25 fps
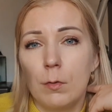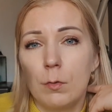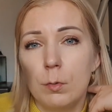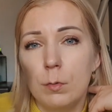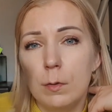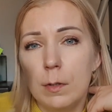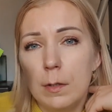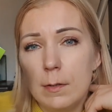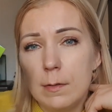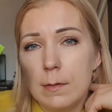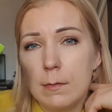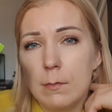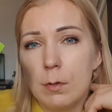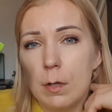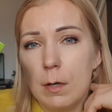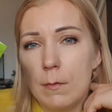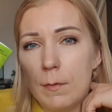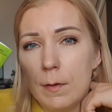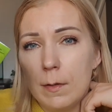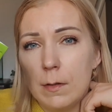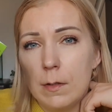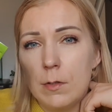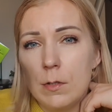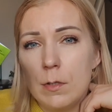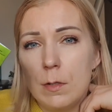Tutaj skóra
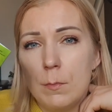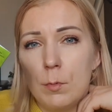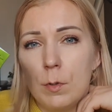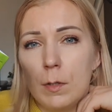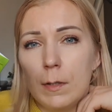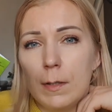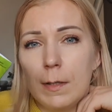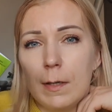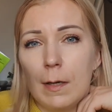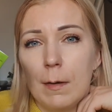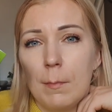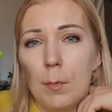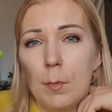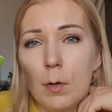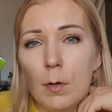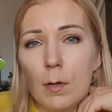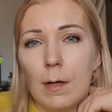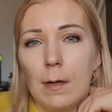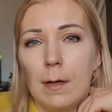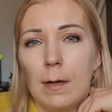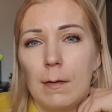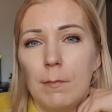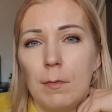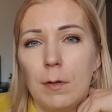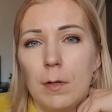faktycznie była taka
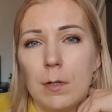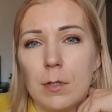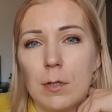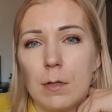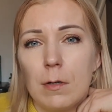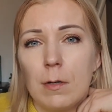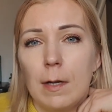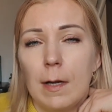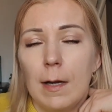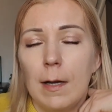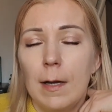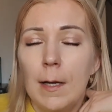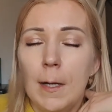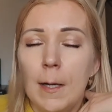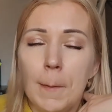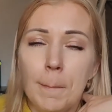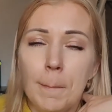mokra, nawilżona,